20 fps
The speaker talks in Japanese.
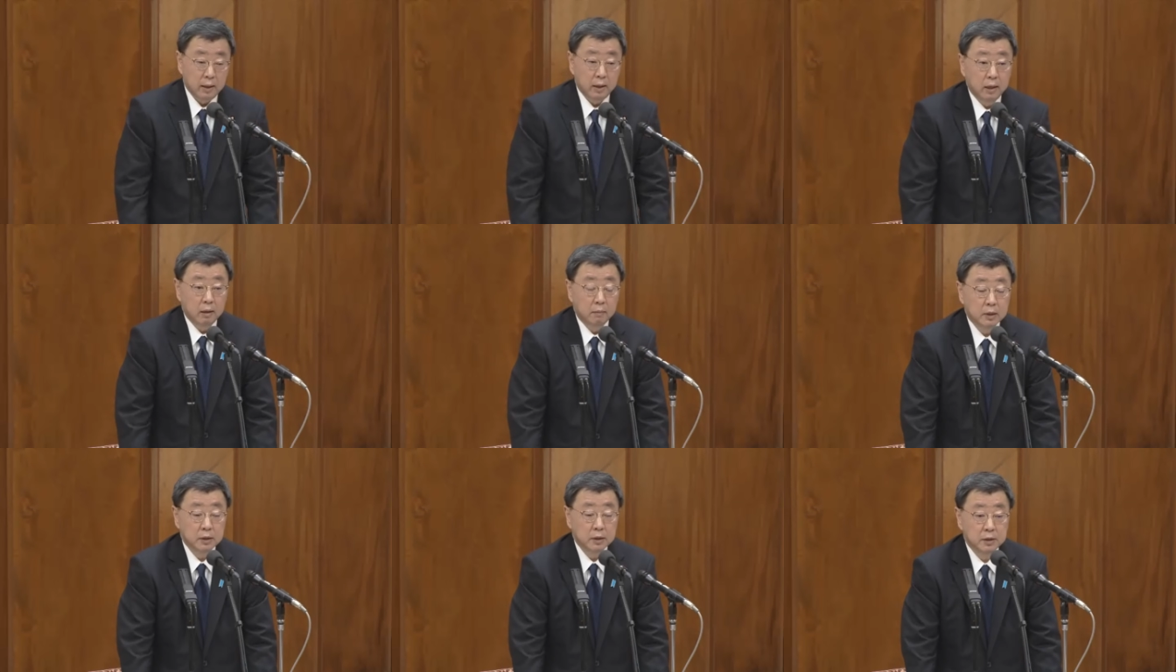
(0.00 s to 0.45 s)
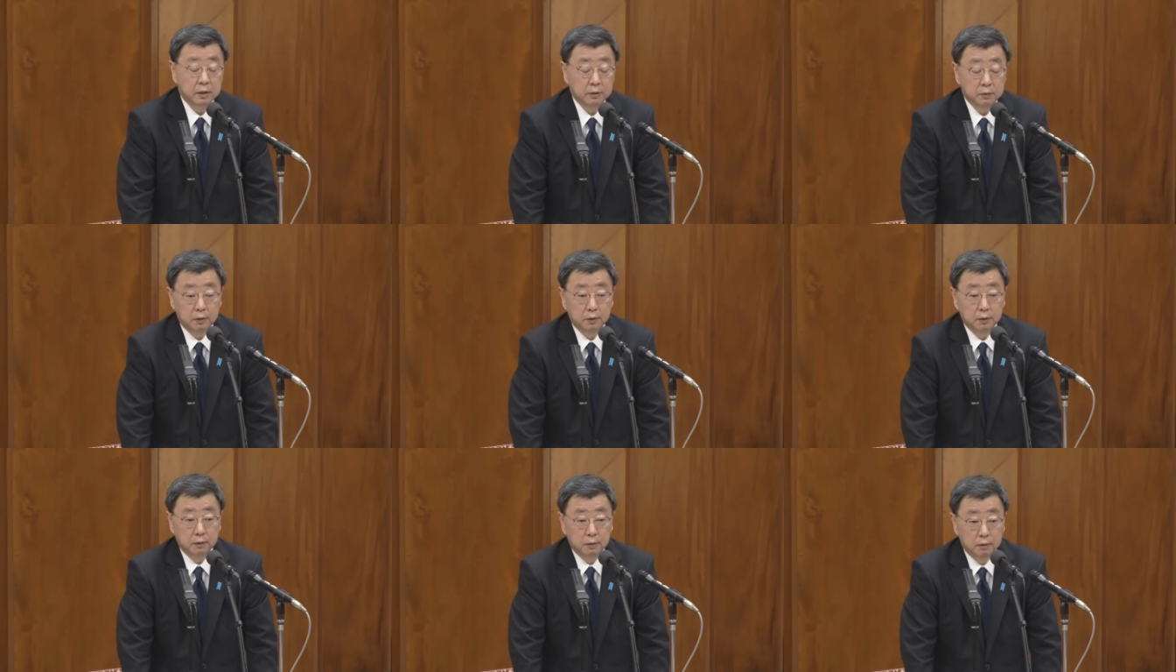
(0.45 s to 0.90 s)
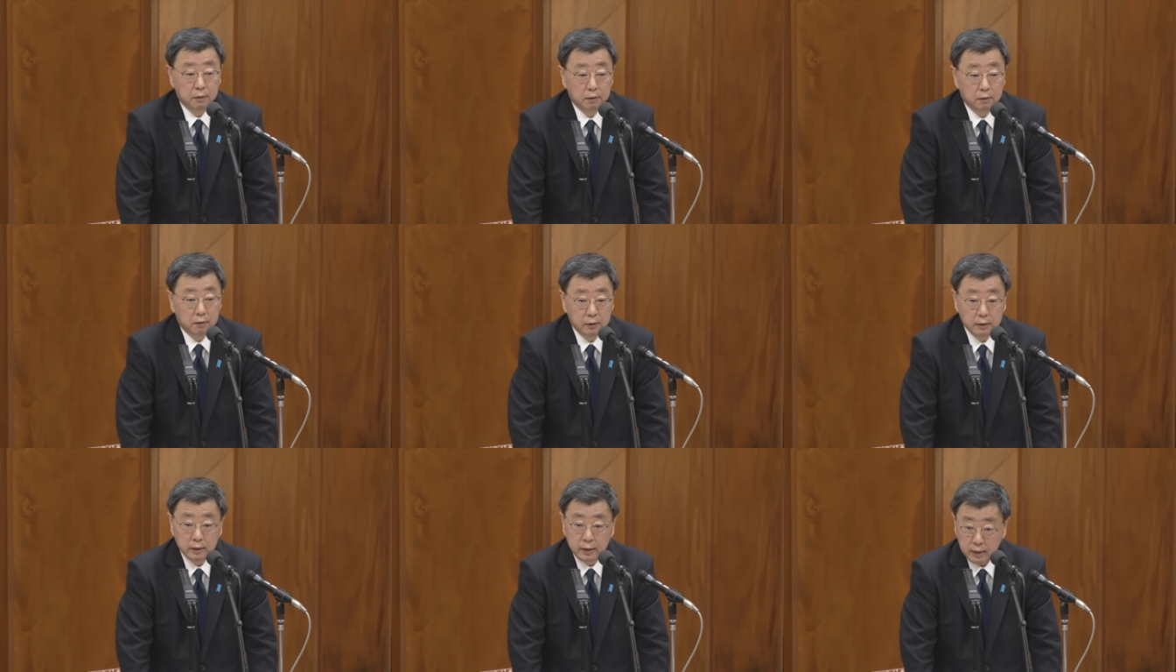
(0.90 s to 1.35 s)
まずあ
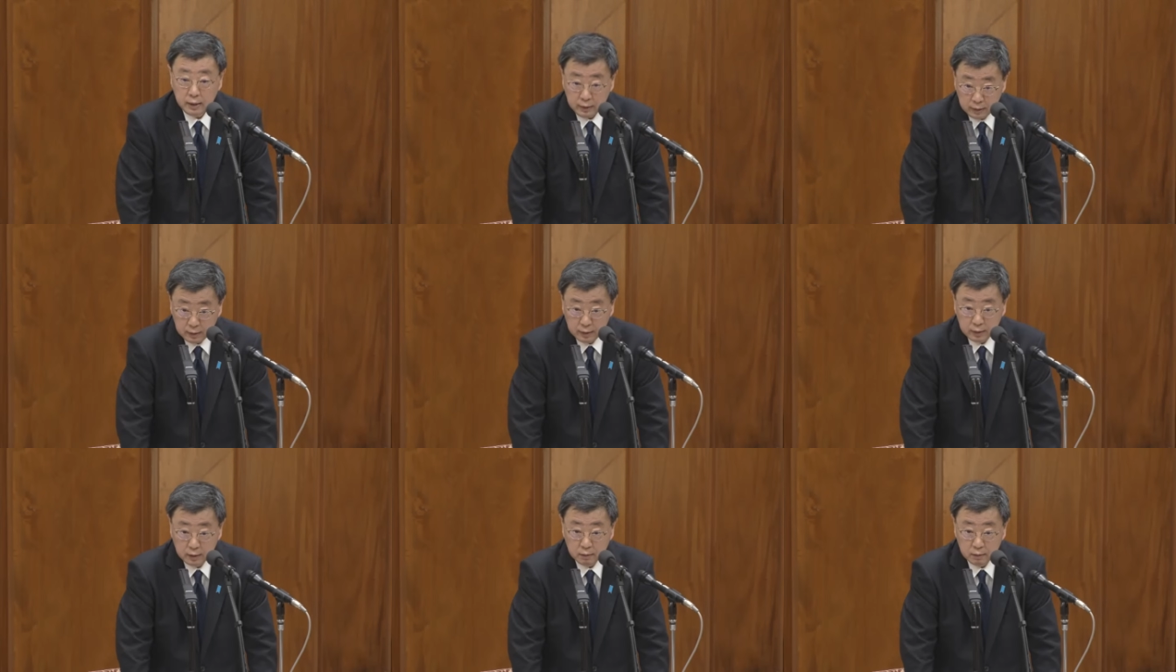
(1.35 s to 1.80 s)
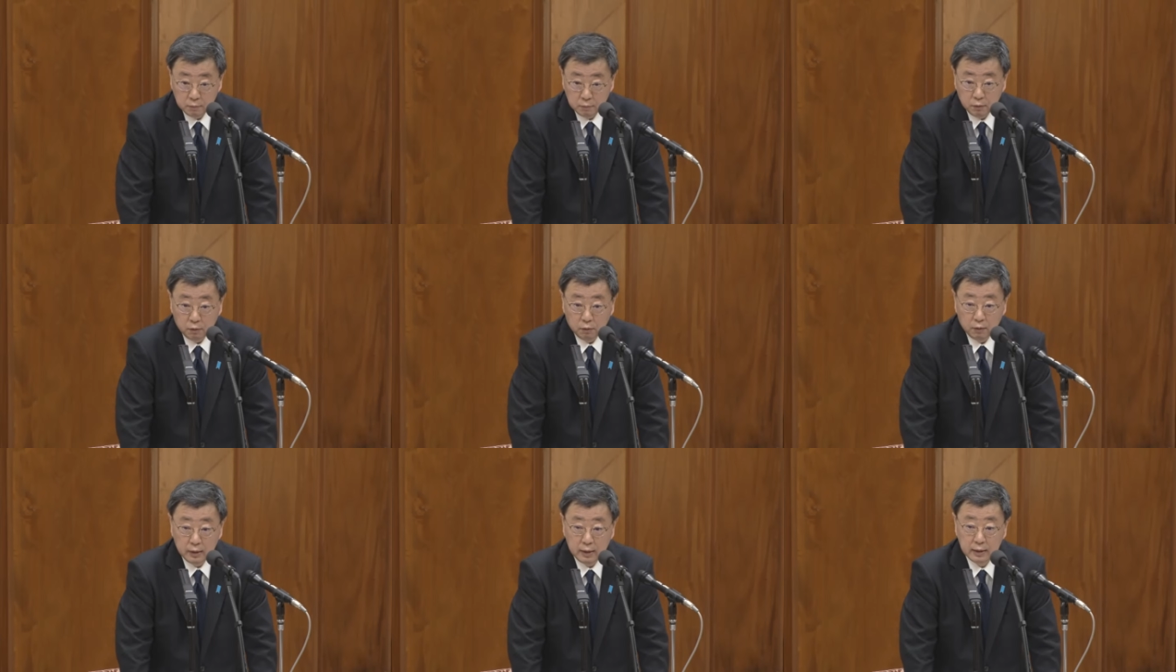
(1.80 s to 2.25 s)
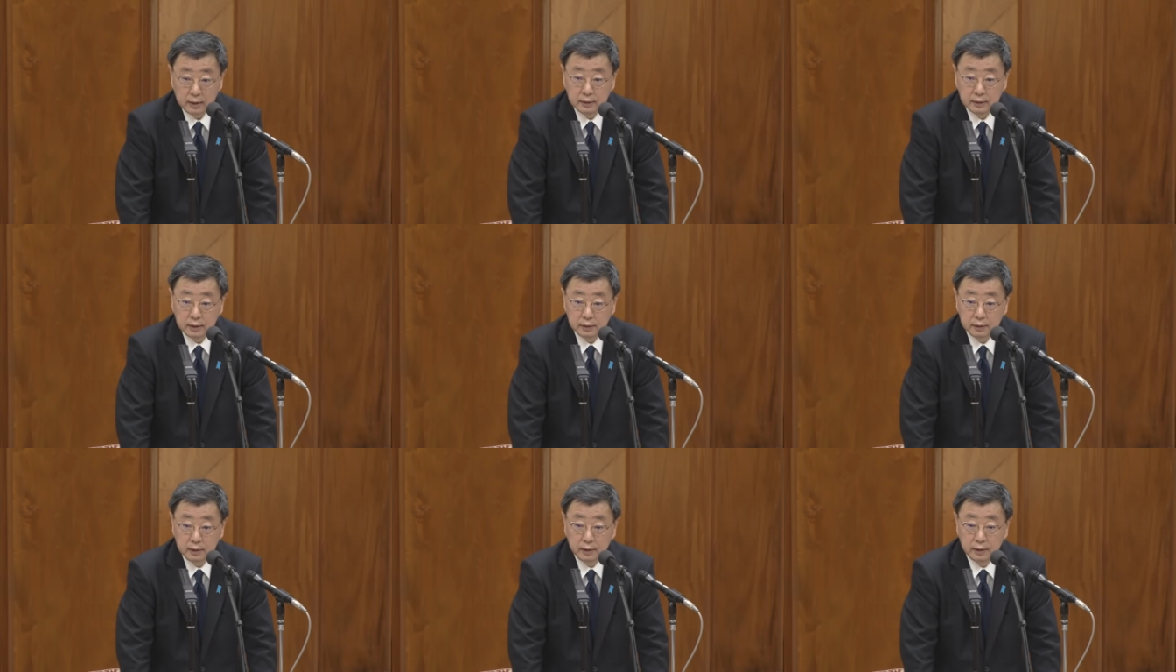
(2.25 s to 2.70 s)
の経緯をお話しさ
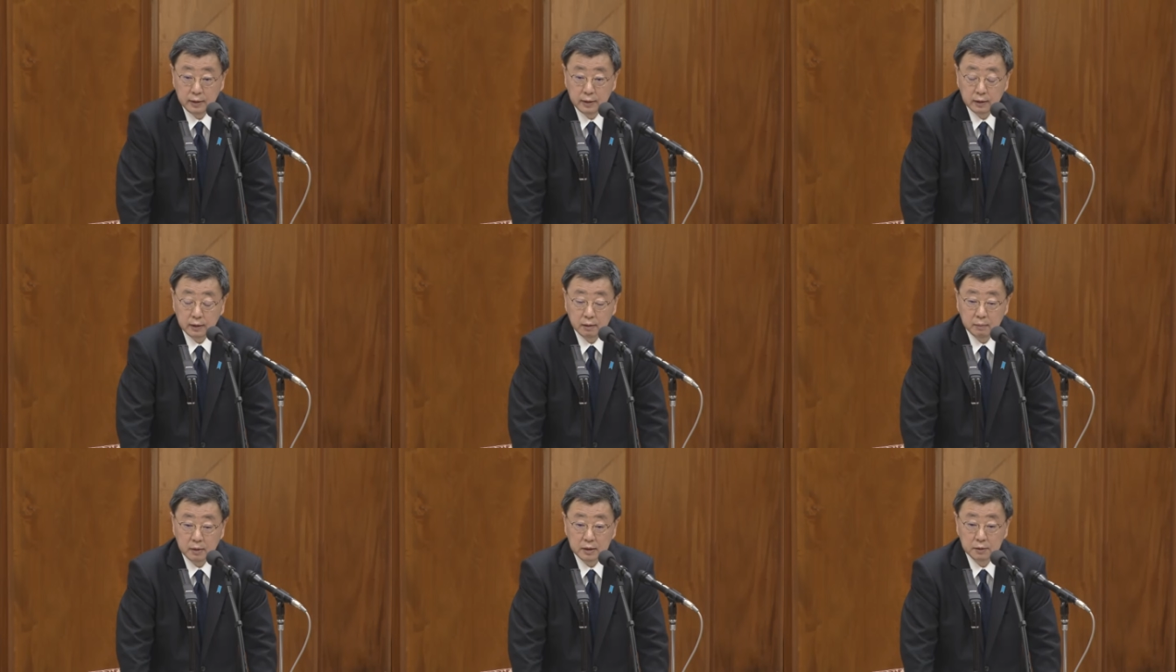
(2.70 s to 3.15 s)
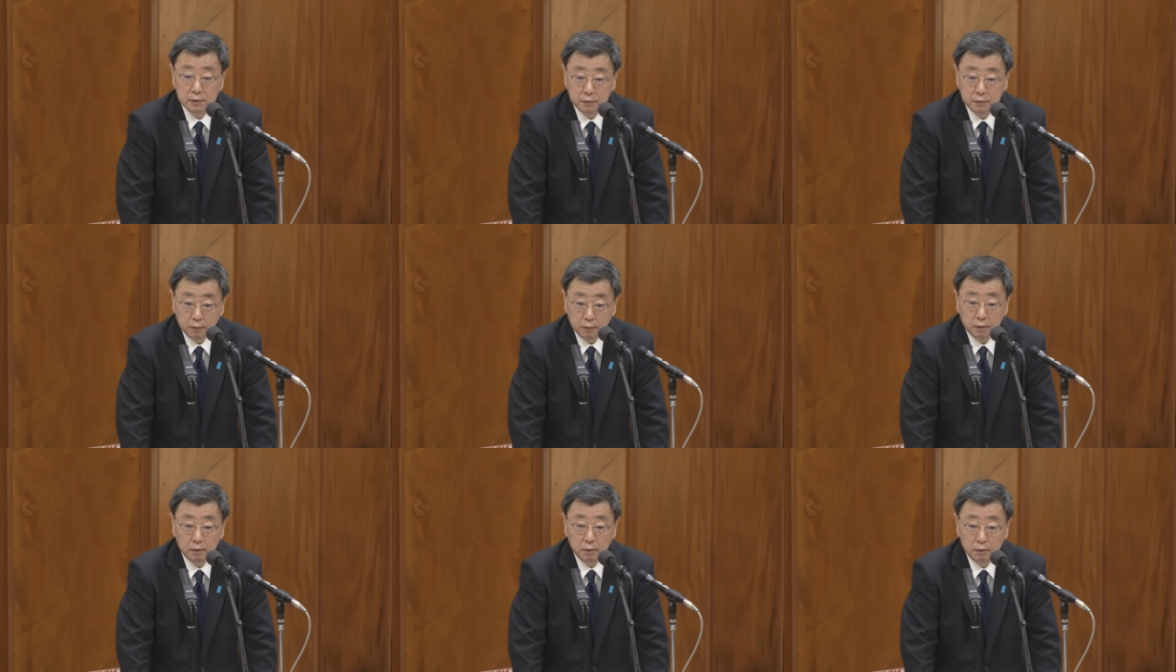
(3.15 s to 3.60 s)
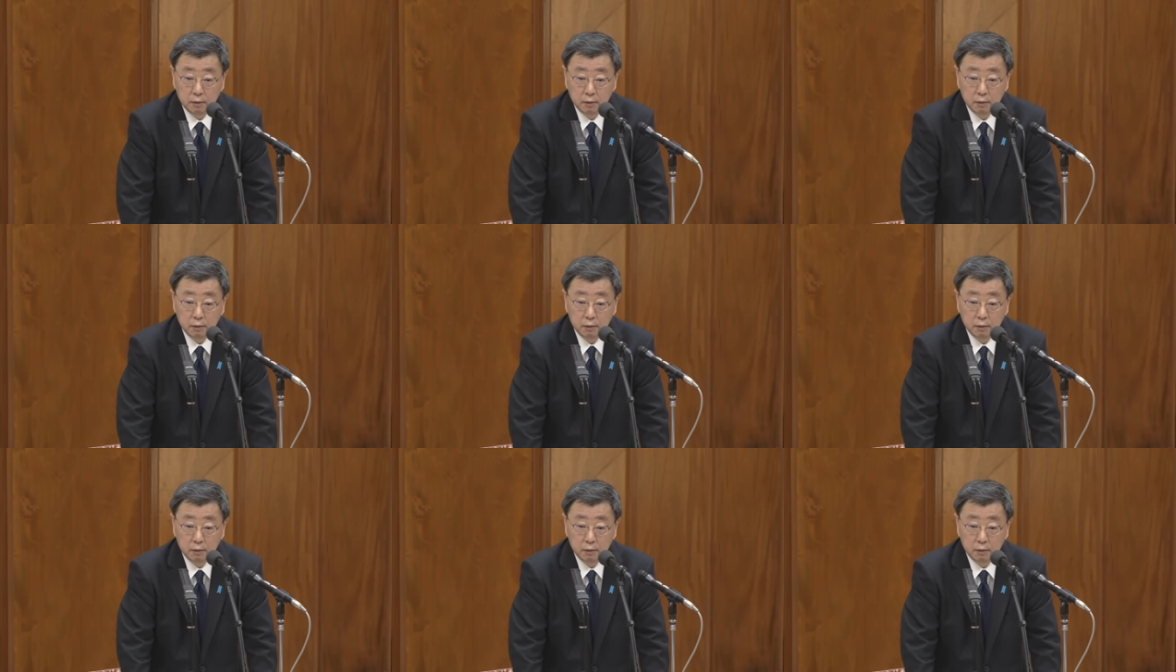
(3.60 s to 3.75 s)
せていただきますと、